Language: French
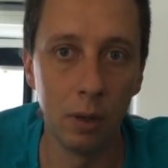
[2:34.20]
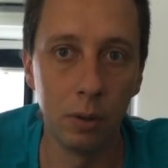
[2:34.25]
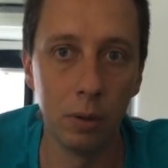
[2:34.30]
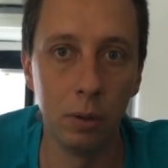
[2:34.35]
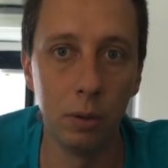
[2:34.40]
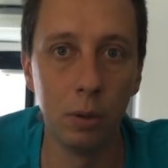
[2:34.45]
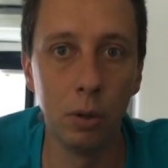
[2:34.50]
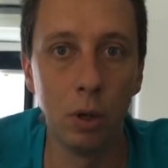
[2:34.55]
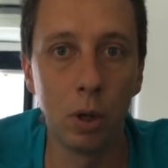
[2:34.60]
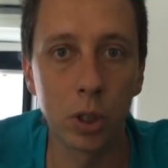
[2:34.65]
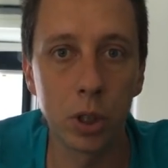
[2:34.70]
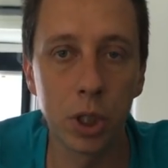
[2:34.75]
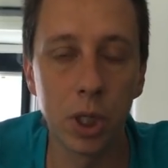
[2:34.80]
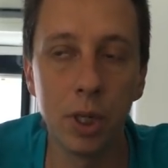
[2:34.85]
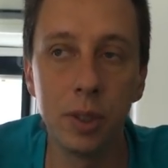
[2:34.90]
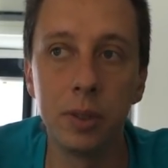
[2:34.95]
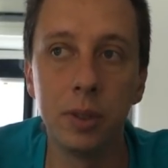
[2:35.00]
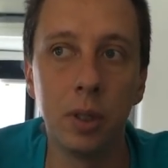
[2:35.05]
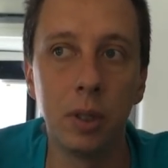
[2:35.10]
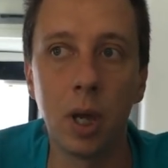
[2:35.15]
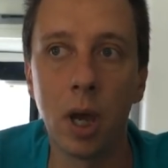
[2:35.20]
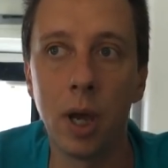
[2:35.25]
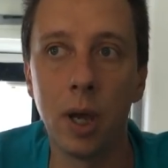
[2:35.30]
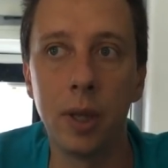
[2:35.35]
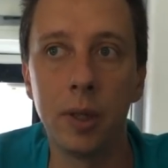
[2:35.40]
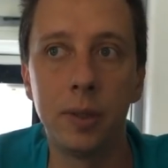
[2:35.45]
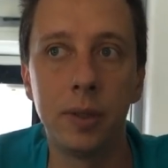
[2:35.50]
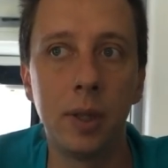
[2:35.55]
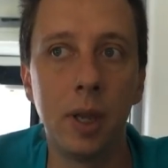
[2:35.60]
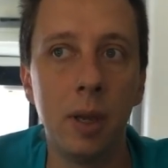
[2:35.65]
Eux, leur chaîne a
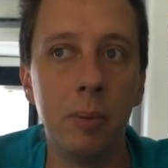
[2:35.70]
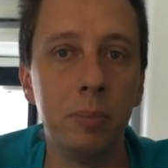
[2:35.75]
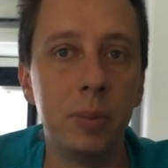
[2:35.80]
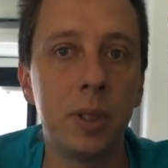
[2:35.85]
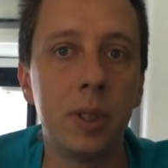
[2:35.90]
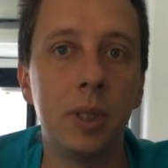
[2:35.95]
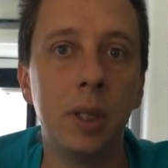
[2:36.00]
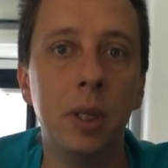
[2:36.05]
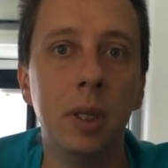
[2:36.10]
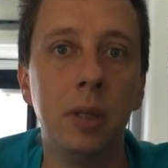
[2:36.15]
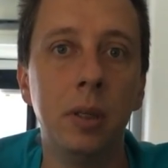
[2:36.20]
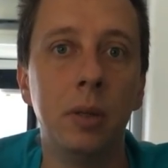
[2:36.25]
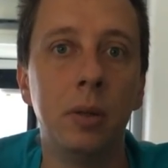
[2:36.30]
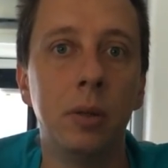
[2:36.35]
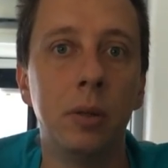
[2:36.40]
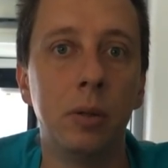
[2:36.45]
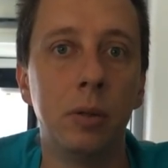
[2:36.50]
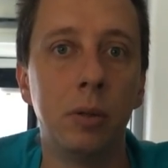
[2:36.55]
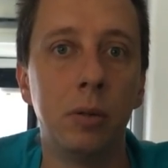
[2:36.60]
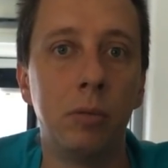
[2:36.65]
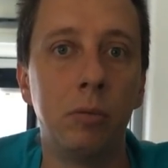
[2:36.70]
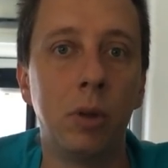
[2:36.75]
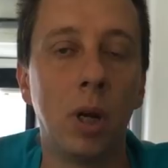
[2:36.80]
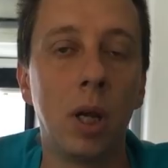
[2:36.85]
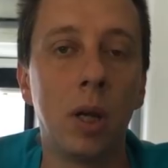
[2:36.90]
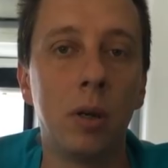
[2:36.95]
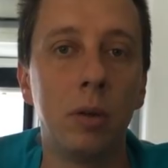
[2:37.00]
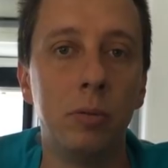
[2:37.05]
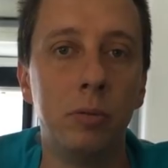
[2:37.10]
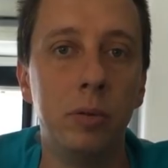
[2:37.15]
un thème, c'est
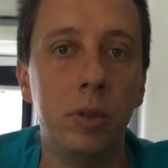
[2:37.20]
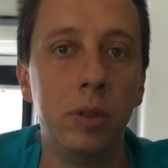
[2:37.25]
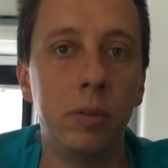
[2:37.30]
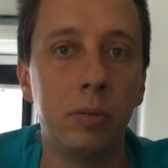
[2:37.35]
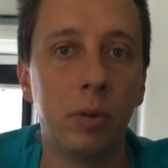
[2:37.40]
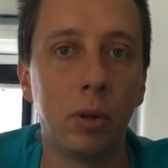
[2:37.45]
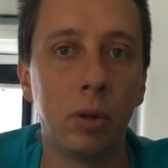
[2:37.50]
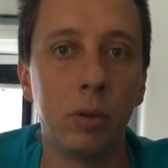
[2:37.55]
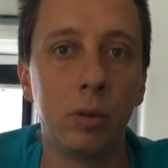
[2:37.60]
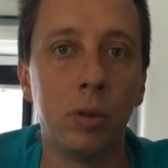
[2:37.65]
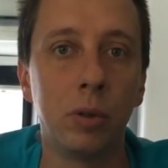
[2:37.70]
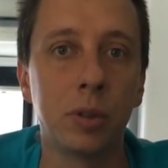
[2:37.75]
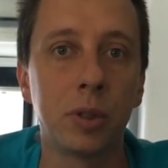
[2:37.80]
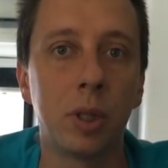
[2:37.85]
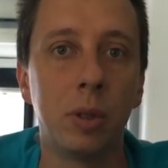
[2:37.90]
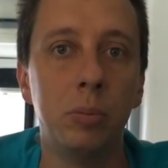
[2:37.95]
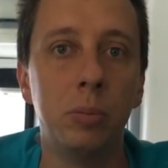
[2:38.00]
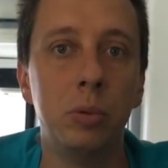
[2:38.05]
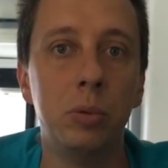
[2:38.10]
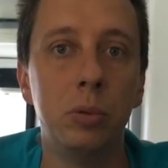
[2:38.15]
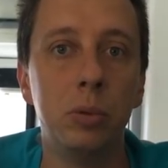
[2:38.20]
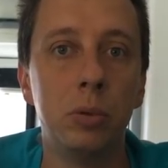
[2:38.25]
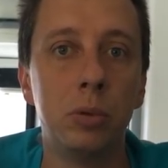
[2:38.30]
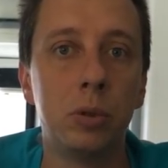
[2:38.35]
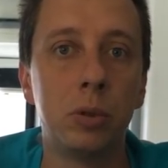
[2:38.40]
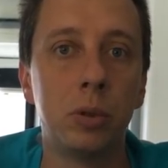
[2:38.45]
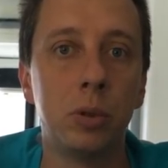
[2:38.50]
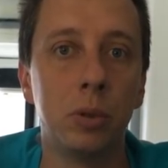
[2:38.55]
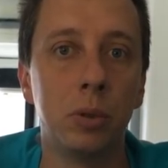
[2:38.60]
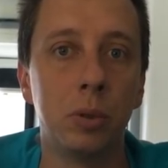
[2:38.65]
voilà vivre dans un
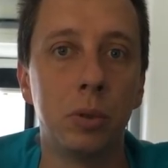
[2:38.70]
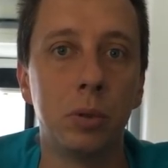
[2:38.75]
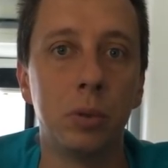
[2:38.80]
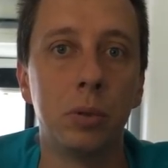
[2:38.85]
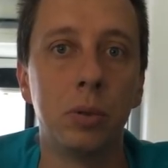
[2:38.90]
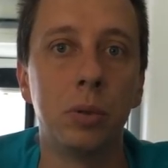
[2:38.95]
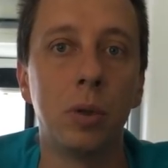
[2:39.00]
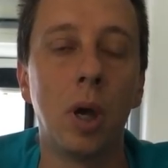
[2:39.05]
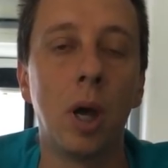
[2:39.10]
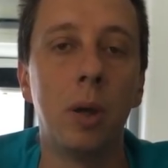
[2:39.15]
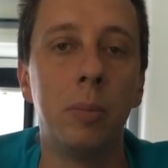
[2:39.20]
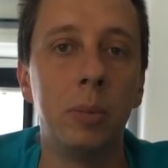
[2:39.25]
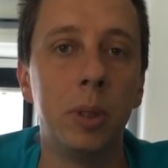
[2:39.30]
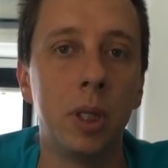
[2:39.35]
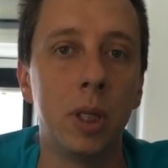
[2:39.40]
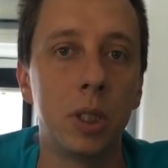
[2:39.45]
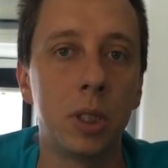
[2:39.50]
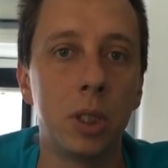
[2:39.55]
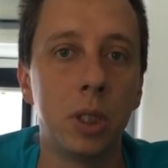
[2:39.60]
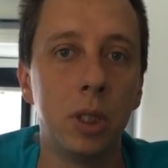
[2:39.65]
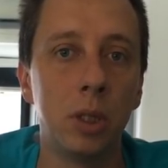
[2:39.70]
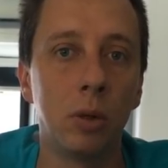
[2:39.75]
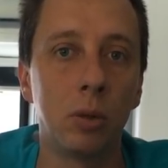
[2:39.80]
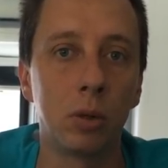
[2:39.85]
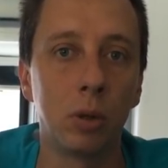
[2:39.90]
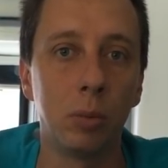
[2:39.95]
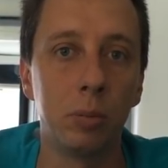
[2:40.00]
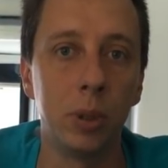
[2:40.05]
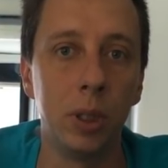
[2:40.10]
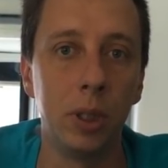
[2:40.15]
bus aménagé en
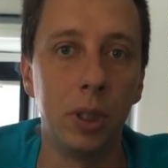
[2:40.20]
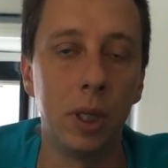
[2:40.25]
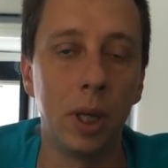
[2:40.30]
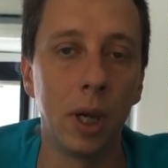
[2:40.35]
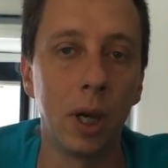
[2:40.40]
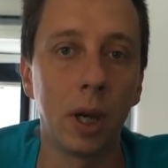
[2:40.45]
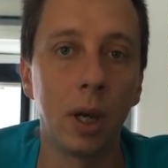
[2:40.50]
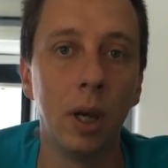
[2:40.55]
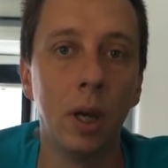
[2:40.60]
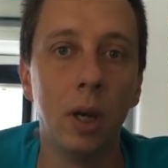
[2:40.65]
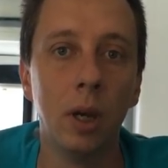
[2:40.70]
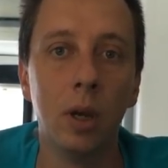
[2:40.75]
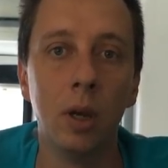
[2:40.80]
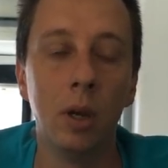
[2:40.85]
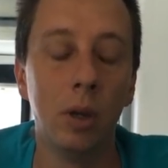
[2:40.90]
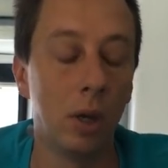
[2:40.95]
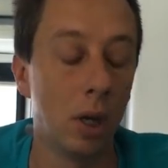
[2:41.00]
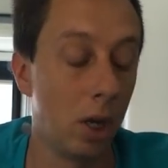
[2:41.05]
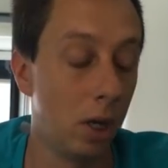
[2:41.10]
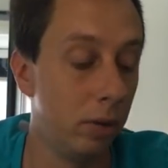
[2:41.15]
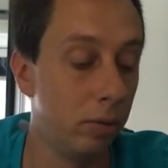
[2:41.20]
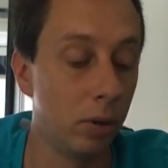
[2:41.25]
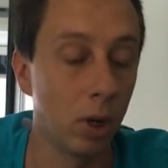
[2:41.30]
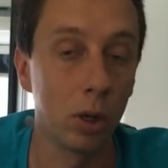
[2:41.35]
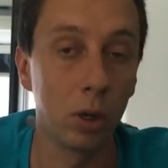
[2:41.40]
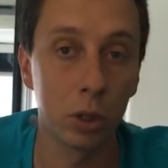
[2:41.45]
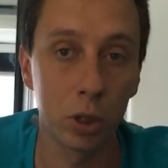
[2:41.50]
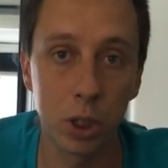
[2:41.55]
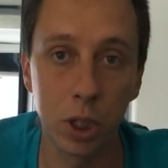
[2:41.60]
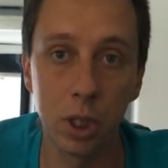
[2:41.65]
camping-car allez voir
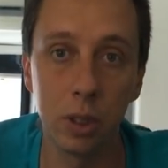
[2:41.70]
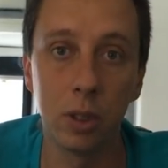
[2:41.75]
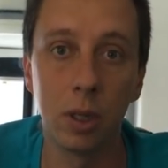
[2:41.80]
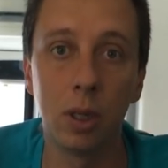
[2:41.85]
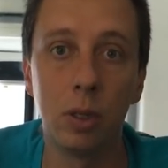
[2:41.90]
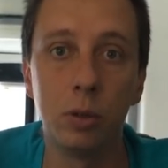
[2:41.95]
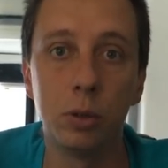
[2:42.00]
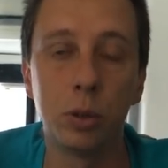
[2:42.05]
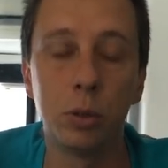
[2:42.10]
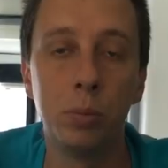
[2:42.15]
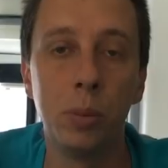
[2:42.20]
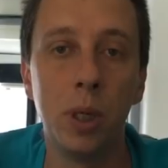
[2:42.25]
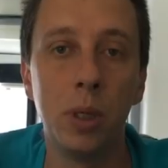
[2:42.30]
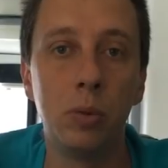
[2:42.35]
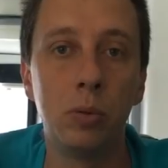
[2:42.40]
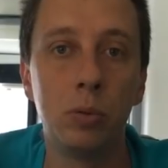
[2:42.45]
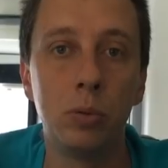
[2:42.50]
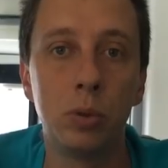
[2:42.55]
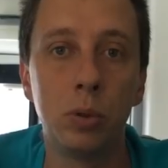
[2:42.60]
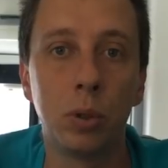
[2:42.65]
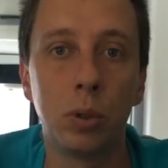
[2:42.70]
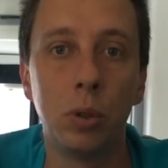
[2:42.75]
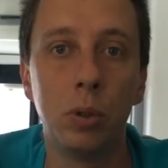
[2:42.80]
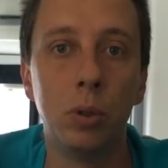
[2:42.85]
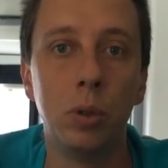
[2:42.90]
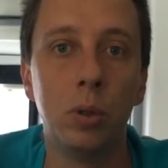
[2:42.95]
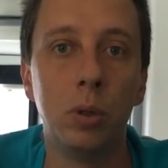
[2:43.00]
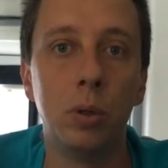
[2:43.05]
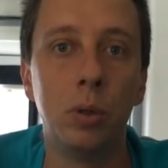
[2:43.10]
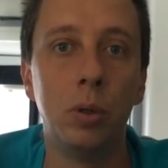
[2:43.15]
leur chaîne, hein, je mets toujours
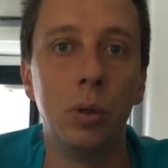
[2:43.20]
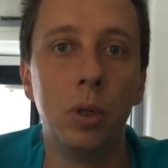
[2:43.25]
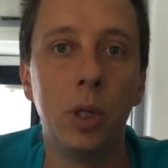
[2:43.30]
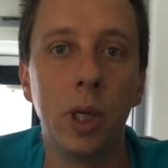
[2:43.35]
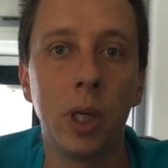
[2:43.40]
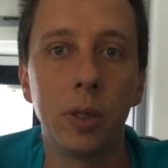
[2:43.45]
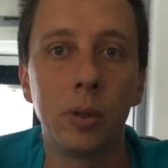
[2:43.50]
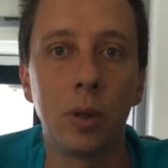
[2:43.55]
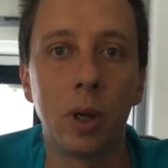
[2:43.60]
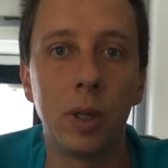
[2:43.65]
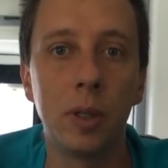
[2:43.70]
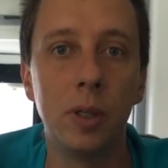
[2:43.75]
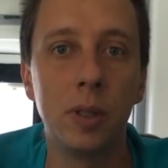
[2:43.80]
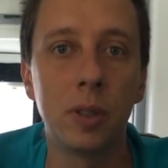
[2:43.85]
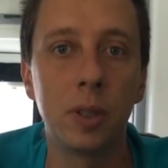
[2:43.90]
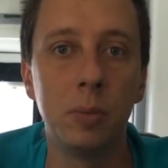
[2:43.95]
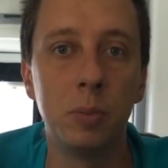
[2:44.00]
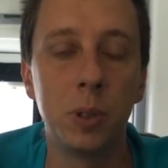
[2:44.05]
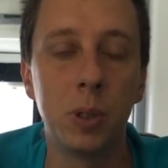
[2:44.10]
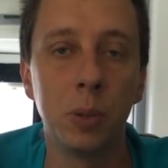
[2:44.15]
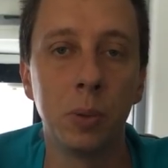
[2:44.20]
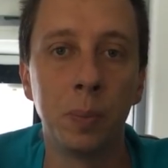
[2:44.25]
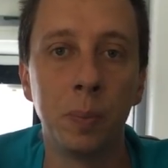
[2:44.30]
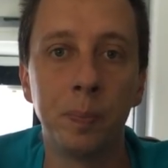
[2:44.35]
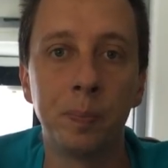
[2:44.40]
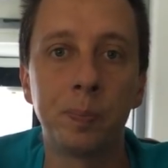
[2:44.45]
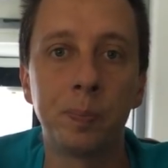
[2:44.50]
le, lien dans la description.